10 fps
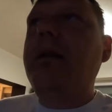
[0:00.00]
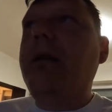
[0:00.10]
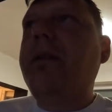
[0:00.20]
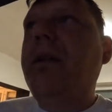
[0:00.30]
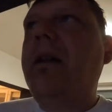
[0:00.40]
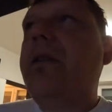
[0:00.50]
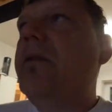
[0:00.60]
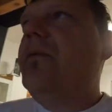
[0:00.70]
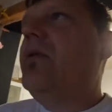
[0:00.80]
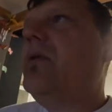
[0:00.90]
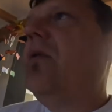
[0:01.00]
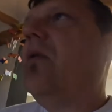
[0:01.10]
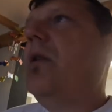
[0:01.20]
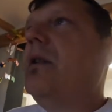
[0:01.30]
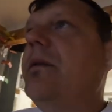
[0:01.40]
Das heißt, wir würden
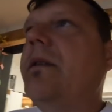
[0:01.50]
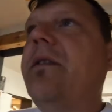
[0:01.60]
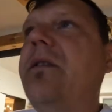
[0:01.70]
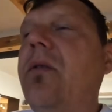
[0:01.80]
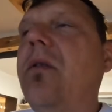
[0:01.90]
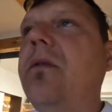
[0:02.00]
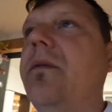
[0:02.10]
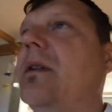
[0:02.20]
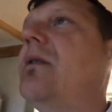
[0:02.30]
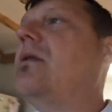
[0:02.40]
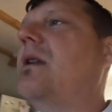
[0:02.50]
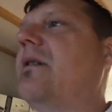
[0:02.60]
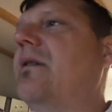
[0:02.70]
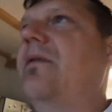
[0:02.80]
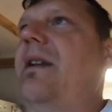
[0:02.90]
heute, wenn es trocken wird, noch
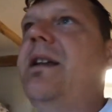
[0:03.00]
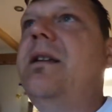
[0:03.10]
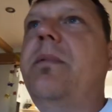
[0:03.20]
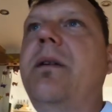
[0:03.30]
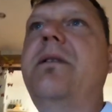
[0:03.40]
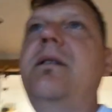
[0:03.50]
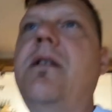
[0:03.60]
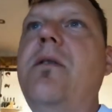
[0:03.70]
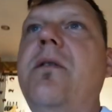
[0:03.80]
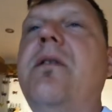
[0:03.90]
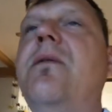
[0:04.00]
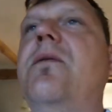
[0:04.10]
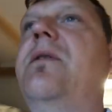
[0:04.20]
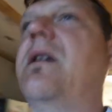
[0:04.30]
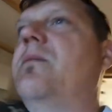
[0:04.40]
das Geflecht basteln. Ansonsten
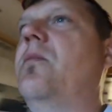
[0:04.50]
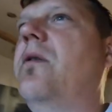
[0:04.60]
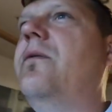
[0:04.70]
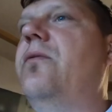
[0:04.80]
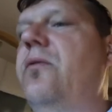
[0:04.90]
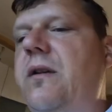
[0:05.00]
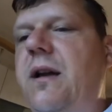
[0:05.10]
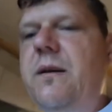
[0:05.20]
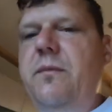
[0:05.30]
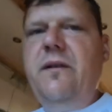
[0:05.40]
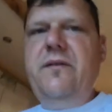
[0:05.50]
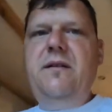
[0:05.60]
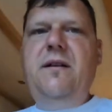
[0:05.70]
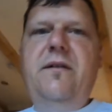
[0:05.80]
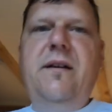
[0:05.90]
würde ich das morgen früh direkt
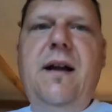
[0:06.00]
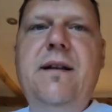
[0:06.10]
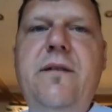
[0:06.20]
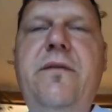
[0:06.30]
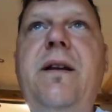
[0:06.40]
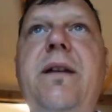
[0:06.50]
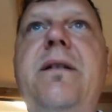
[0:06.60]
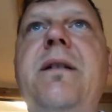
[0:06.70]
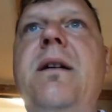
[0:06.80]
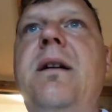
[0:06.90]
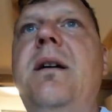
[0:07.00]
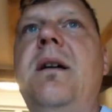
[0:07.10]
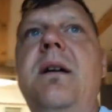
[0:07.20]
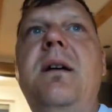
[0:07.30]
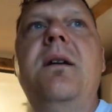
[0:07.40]
basteln, das Drahtgeflecht.
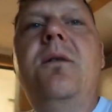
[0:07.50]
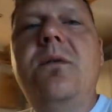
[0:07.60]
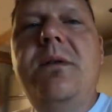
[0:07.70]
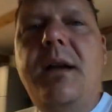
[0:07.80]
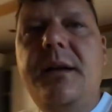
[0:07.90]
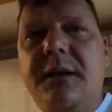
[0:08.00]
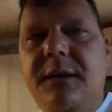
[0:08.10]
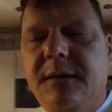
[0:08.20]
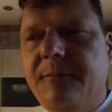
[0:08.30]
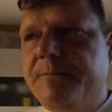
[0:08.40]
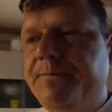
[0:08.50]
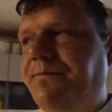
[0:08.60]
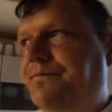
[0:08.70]
Und dann ähm,